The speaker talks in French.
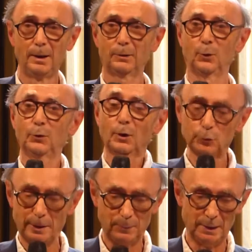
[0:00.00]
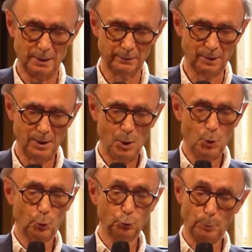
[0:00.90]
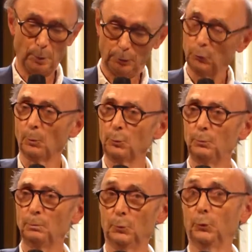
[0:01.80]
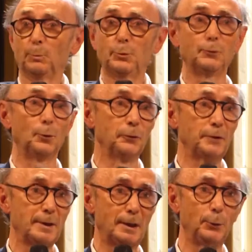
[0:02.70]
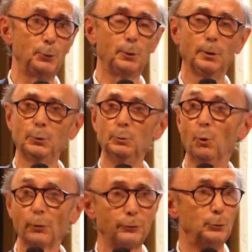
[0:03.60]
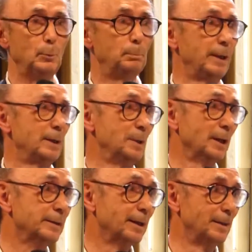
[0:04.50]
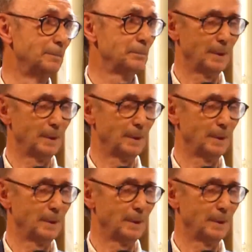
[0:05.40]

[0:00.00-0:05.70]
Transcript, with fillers: qui est un très joli petit livre, dont je parle d'autant plus volontiers qu'il a eu euh, une bourse du PAD américain,